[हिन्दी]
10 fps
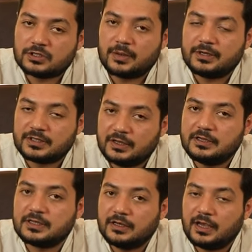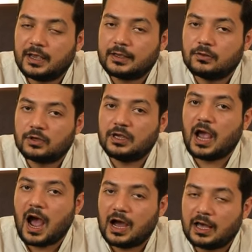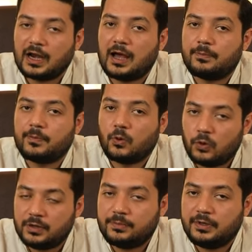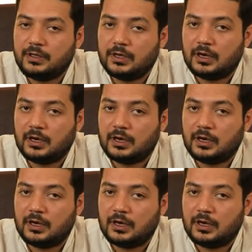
उसके पीछे रीज़न ये है क्योंकि अगर आप कोई भी